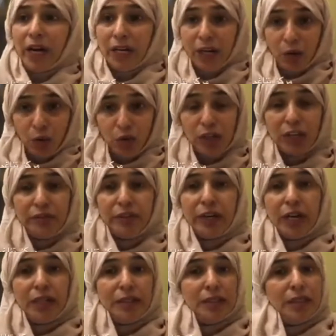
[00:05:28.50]
على كل
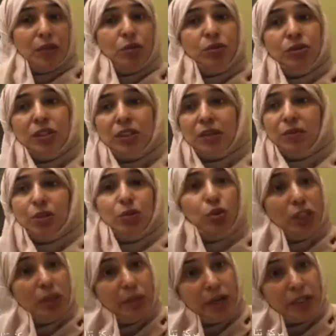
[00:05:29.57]
الفئات اذا كنت انت
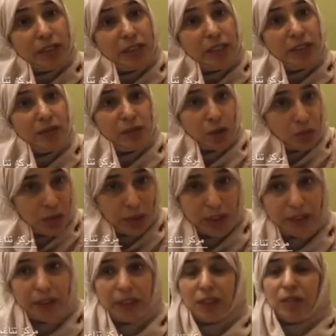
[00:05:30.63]
بتقول كبار سن فهم
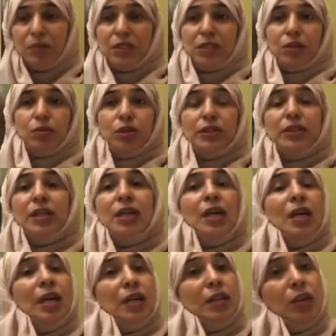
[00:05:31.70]
مغطينهم اذا قلت
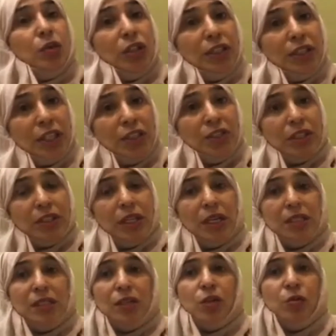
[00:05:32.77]
ذوي احتياجات
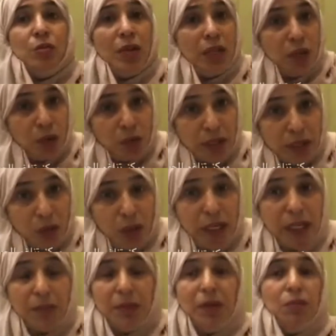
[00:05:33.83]
خاصه هم اللي هم ذوي
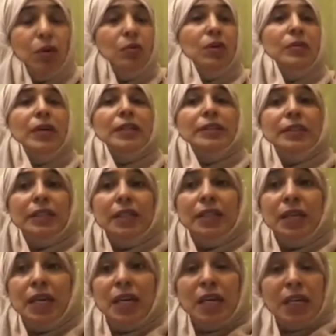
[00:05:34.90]
الهمم هم
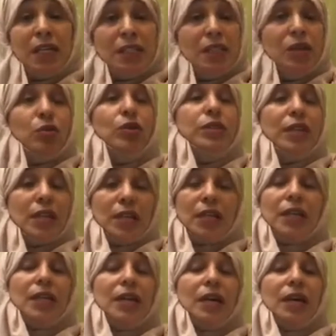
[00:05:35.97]
مغطين اذا قلت
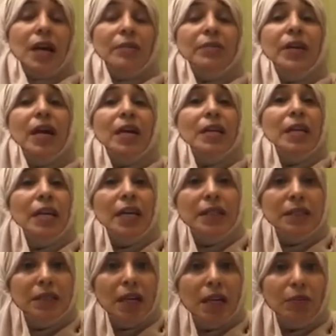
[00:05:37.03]
ابنائنا
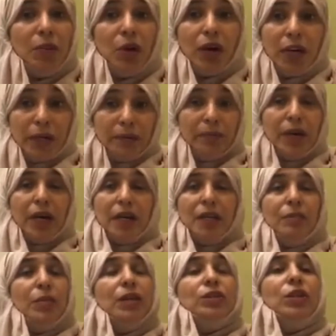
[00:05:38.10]
الايتام
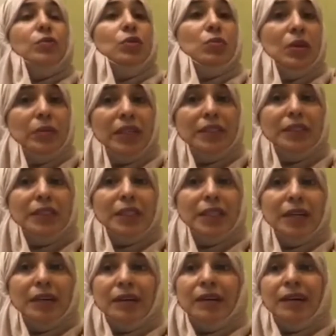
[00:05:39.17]
واحبائنا برضه هم
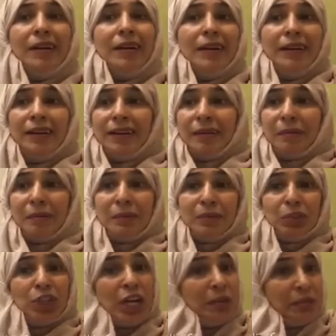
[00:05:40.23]
مغطينا
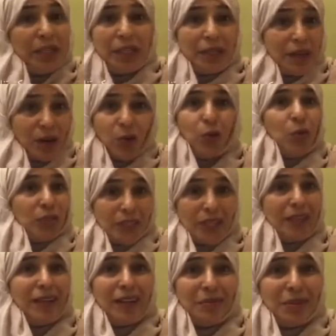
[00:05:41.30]
شاملين لا قوه
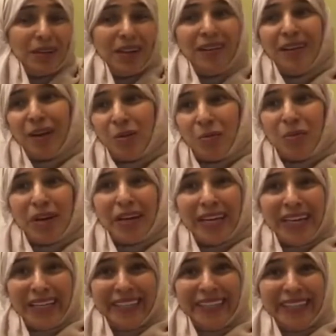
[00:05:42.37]
الا بالله اللهم
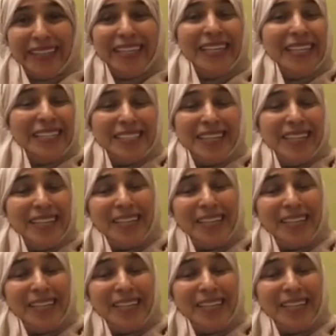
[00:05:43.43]
يعني يخلص